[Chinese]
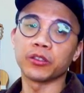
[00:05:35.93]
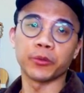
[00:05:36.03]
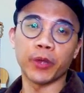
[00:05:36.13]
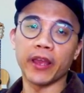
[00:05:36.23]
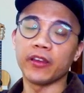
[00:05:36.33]
对
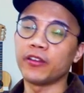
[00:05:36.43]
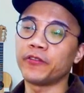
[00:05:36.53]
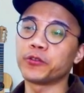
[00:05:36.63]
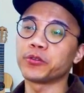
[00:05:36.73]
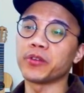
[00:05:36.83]
不对？
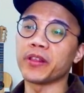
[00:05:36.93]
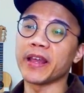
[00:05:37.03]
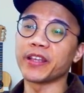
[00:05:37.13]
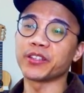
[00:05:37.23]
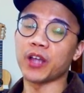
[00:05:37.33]
复数的
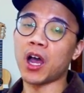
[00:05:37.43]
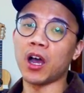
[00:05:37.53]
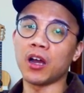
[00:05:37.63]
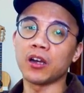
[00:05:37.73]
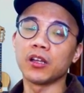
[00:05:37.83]
they
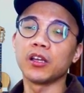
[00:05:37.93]
are，